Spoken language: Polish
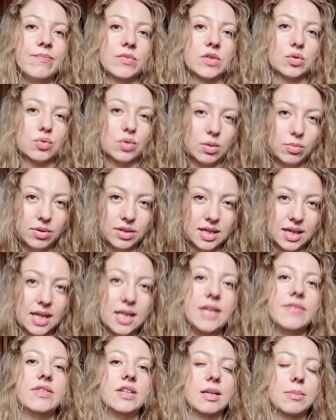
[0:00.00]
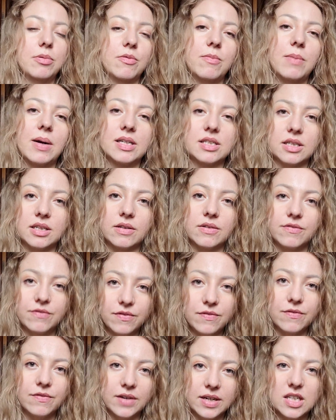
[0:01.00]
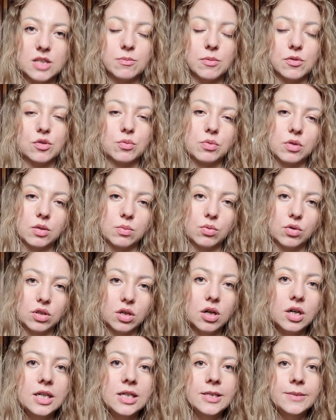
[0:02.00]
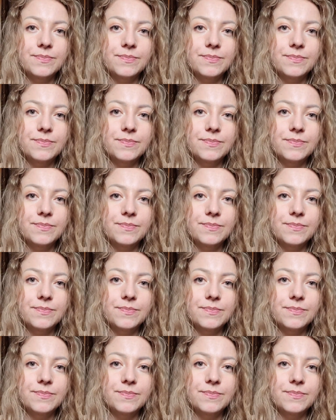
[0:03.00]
skóra była taka lifted up w bardziej fajny sposób, to to było to.